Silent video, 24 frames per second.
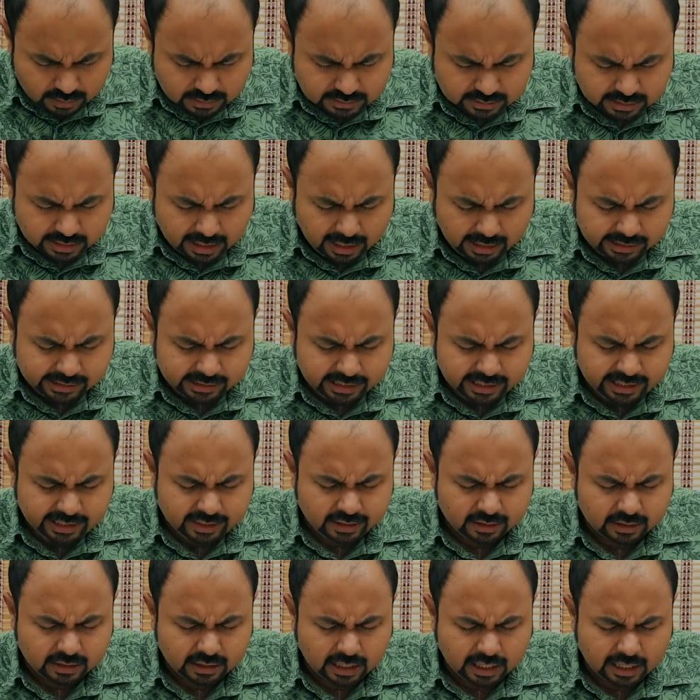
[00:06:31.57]
இந்த நாளிலே
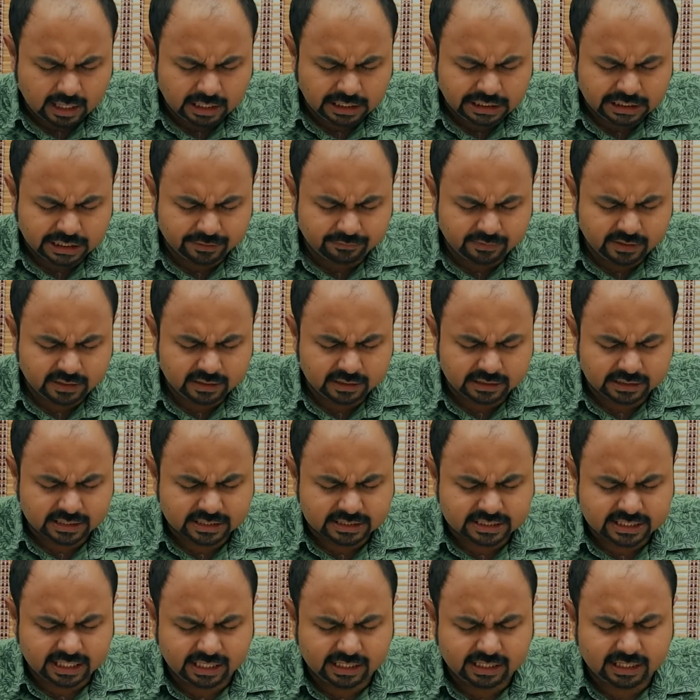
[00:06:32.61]
ஆண்டவர் இந்த
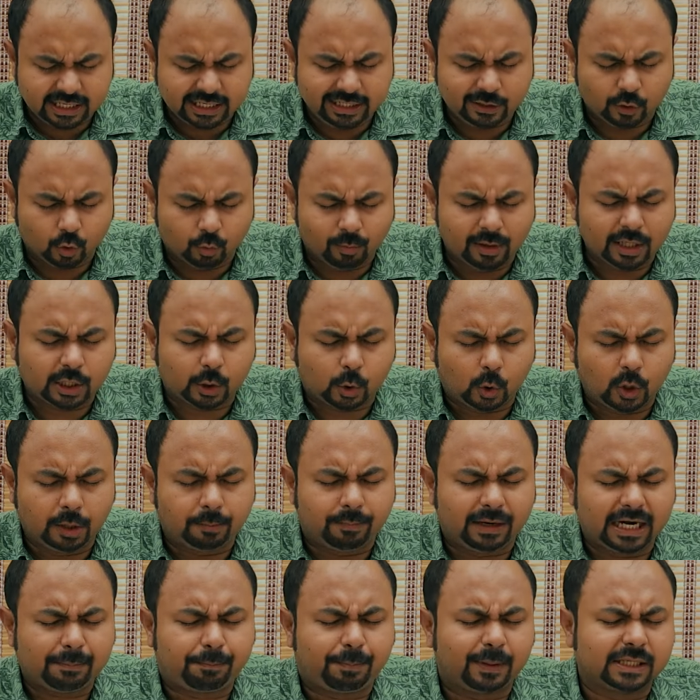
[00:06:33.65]
ஜனங்களை
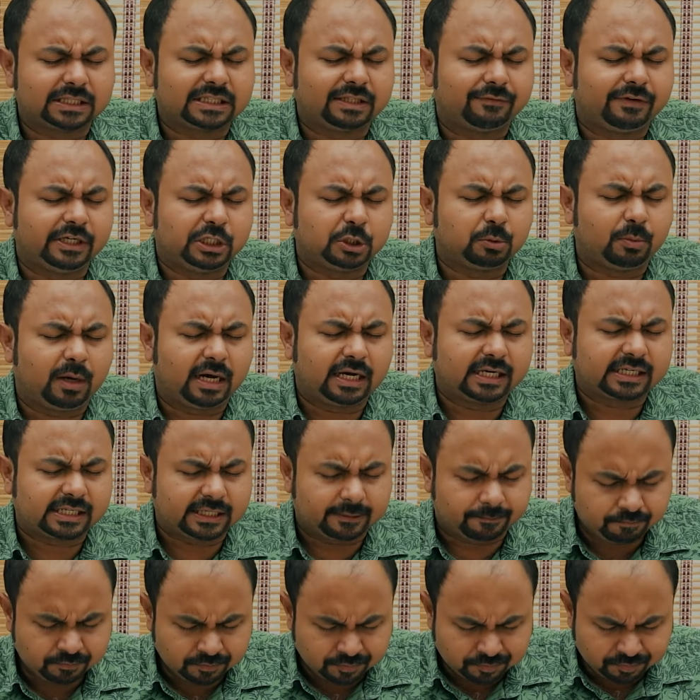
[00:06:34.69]
உமக்குள் பலப்படுத்த வேண்டுமாக
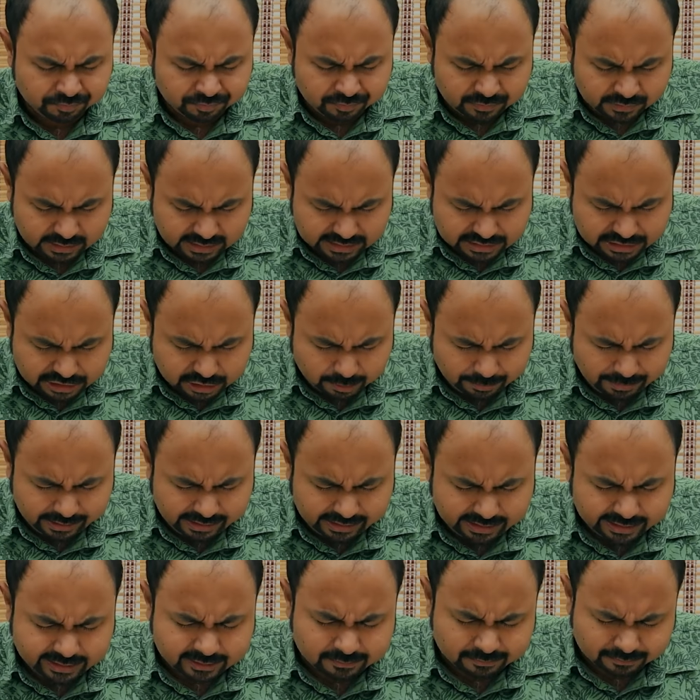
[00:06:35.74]
நான்
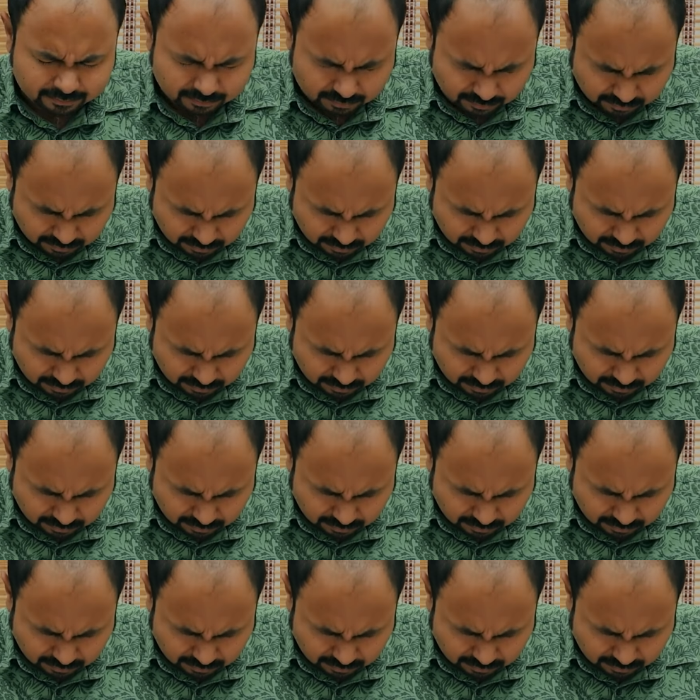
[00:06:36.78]
ஜெபிக்கிறேன்